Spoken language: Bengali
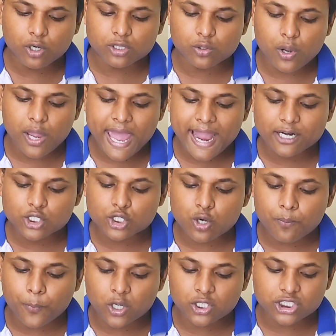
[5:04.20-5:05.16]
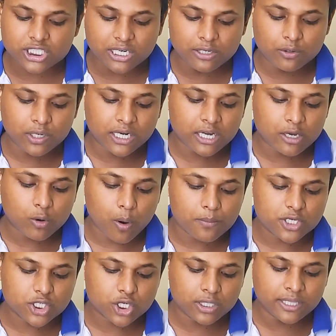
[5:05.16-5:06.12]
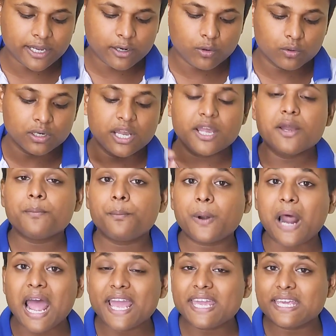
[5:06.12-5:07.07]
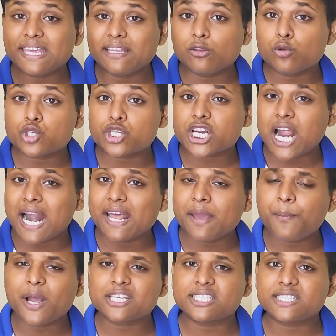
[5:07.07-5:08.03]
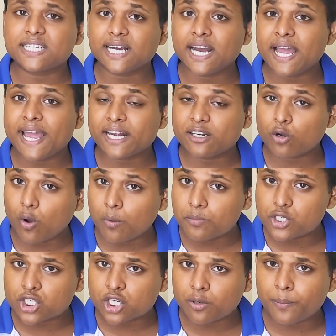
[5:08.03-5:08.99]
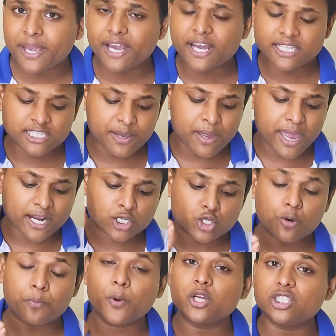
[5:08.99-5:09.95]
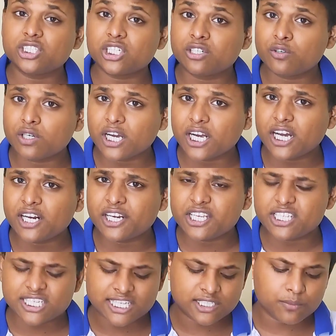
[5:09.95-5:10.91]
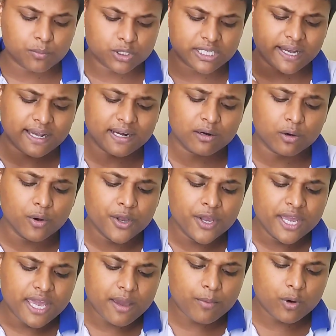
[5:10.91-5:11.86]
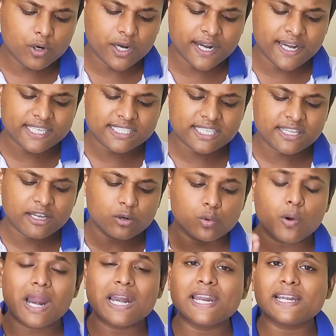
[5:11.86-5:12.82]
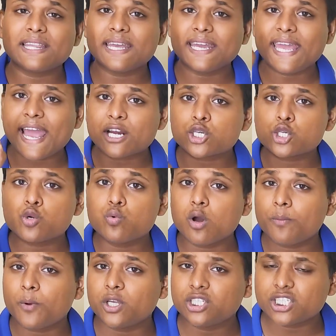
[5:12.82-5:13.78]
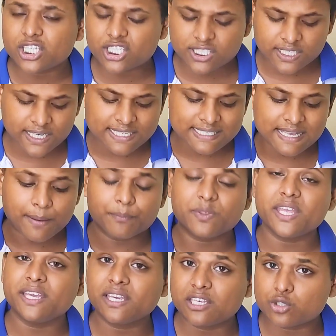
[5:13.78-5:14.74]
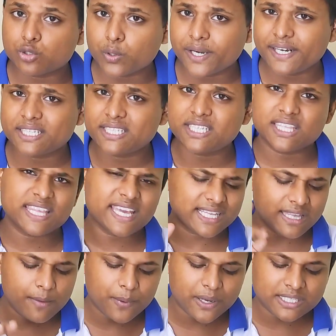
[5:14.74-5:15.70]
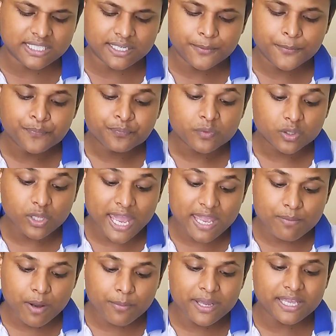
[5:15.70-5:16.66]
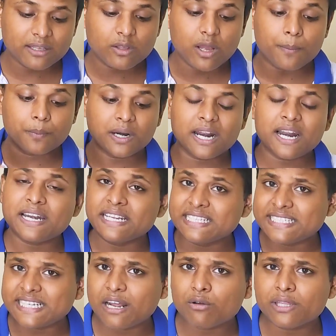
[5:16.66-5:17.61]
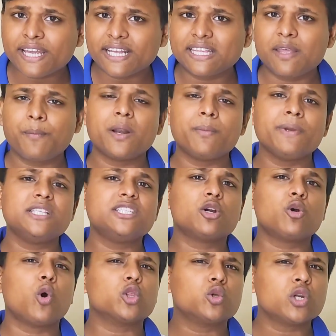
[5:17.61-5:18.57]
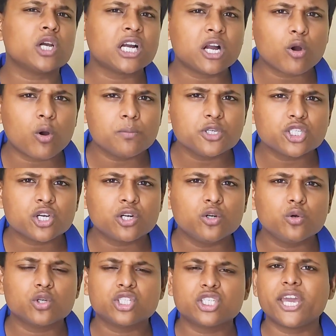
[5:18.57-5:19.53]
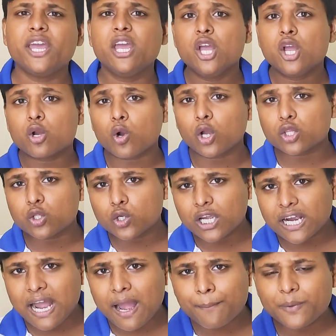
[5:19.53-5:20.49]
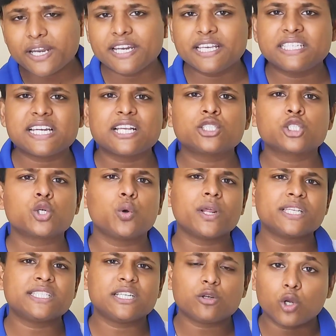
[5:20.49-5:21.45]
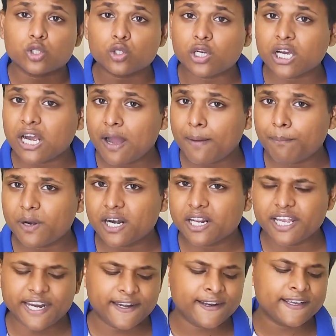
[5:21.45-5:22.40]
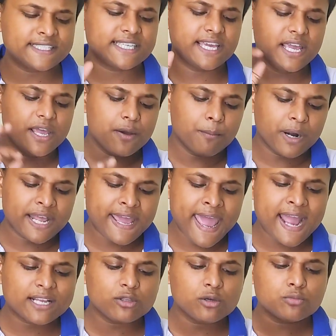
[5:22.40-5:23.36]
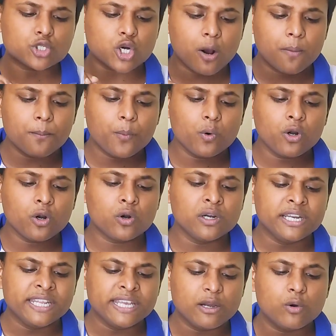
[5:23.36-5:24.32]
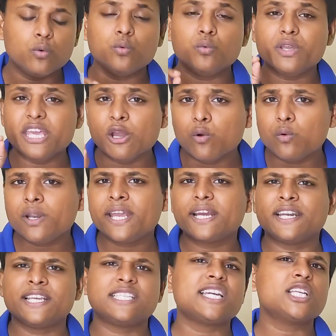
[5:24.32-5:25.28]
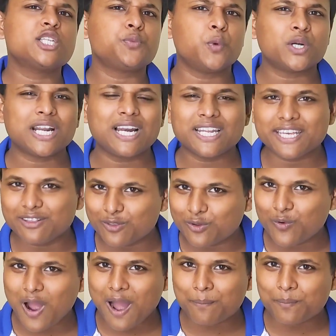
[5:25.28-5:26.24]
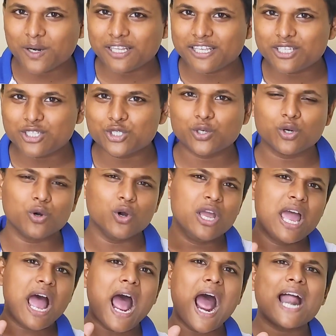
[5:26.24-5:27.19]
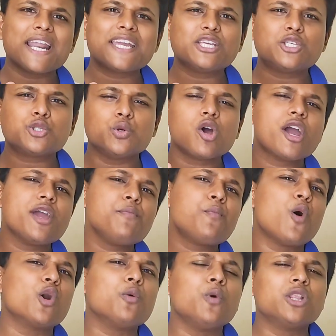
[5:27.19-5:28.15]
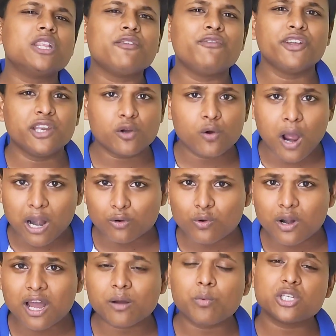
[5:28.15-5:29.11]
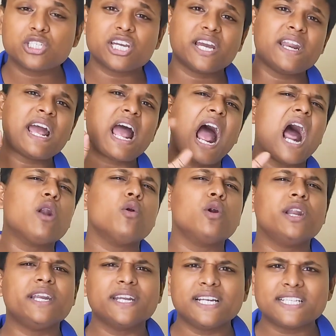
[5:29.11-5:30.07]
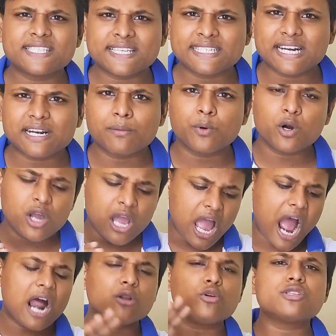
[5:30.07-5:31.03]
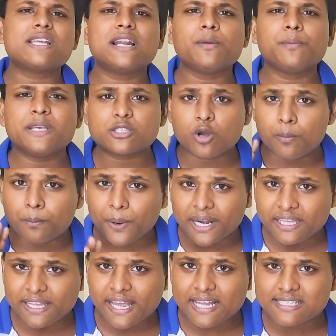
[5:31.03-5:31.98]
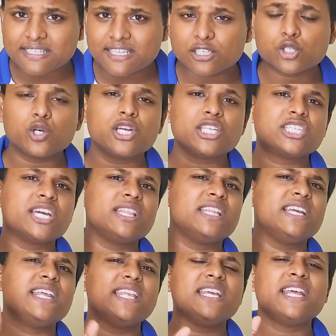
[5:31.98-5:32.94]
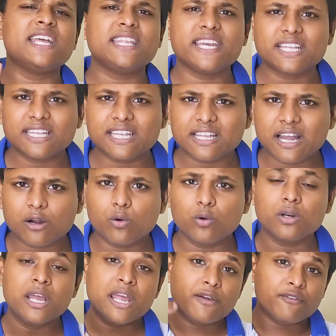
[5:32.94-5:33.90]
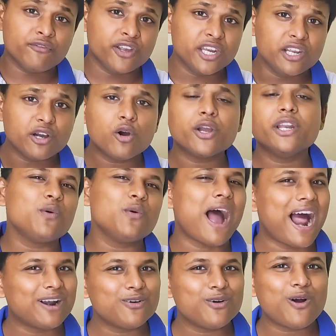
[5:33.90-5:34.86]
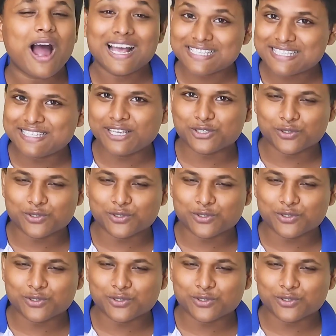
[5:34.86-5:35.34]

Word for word: কত একশো পঞ্চান্ন টাকা কমিশন দেখুন প্রায় কিন্তু সাড়ে পাঁচ টাকা একটা কমিশন পেয়ে গেছে একশো পঞ্চান্ন টাকা রিচার্জে বোঝা গেল এবং কেটেছে দেখুন ওয়ালেট থেকে একশো উনপঞ্চাশ টাকা সামথিং কিছু কেটেছে দেখতেই পাচ্ছেন তো এইভাবে কিন্তু আপনারা নিজেরাও দেখতে পারবেন যে কত টাকা কমিশন ঢুকছে কত টাকা আপনি রিচার্জ করেছেন কত টাকা আপনার কেটেছে মানে একদম সম্পূর্ণ নিউ ইউনিক রিচার্জ পোর্টাল কিন্তু আপনাদের জন্য আর কিছু নয় পরবর্তী ভিডিও আরও রাখবো যেখানে আরও ডিটেলসে জানাবো আরও সার্ভিস কোম্পানিতে আসতে চলেছে ধীরে ধীরে দেখতে থাকুন ভিডিও কিন্তু আরও আসতে